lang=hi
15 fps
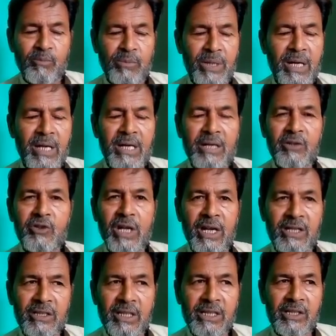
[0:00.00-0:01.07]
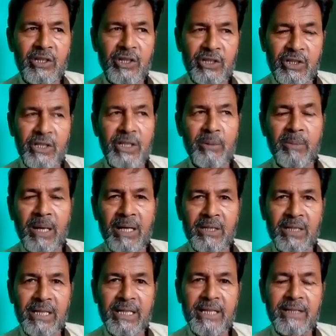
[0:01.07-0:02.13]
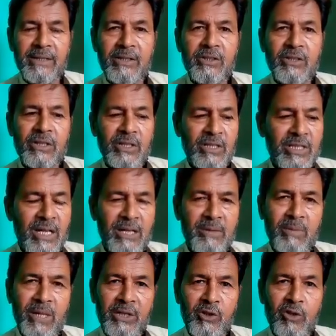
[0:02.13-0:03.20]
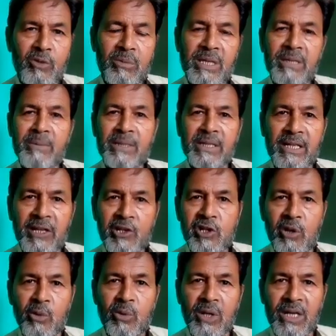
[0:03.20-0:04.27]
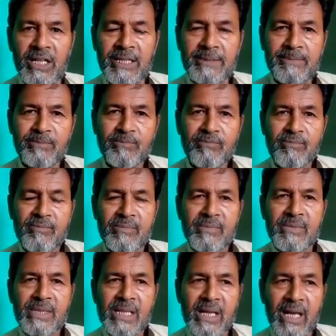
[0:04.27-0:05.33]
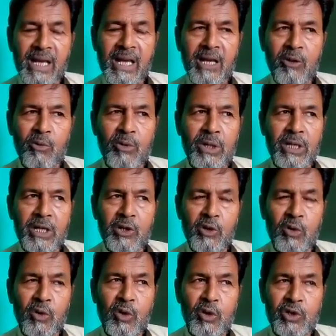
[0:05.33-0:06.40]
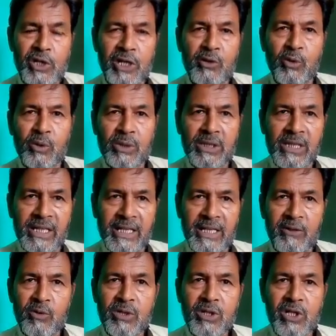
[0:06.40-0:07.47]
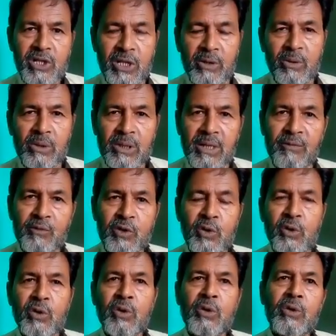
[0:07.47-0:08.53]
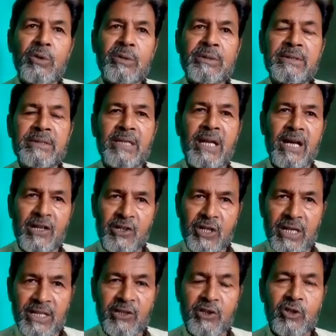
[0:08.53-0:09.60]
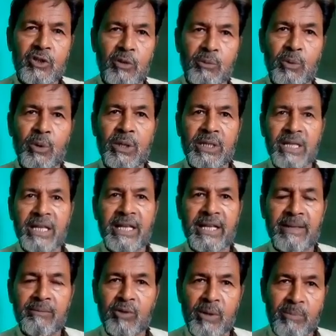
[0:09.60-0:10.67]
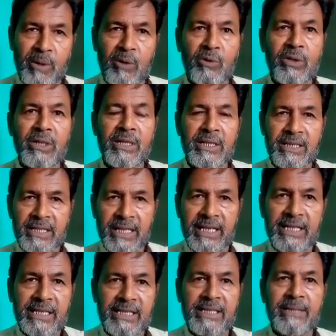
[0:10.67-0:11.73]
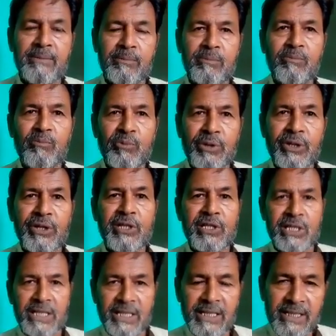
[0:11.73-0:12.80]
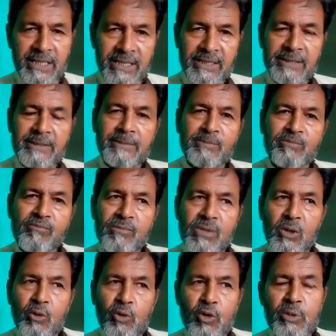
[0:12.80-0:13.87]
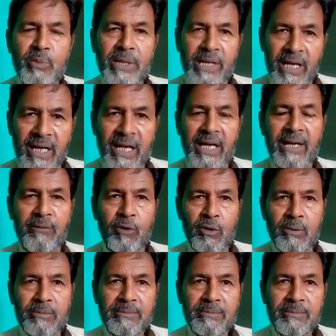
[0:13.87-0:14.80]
पर जहाँ तक खेती की बात है किसान भाइयों को मैं ये बताना चाहूँगा कि उनके जो चक होते हैं उसके चारों तरफ जो हाशिया जिसको बोलते हैं हम या बाउंड्री कह लीजिए ट्रीज की उसमें लगाएं वो